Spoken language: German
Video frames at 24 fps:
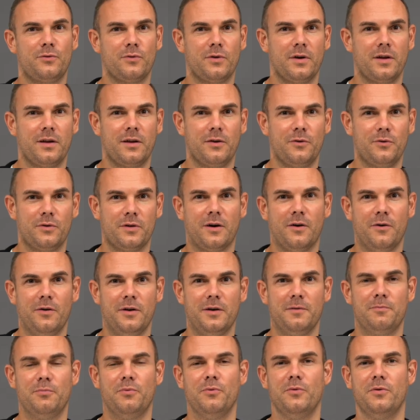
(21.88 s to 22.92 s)
zu einer
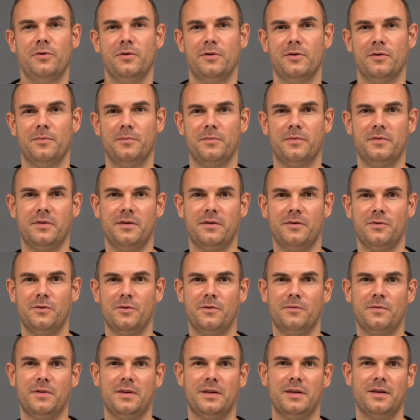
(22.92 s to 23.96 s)
Hydraulikbude, um sich
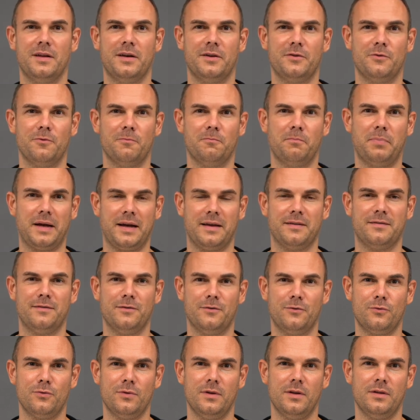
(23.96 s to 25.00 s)
irgendwelche Leitungen
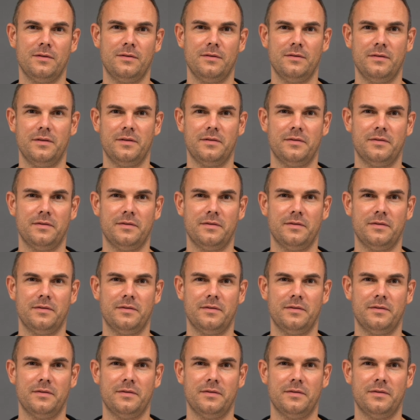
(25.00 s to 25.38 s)
pressen zu lassen,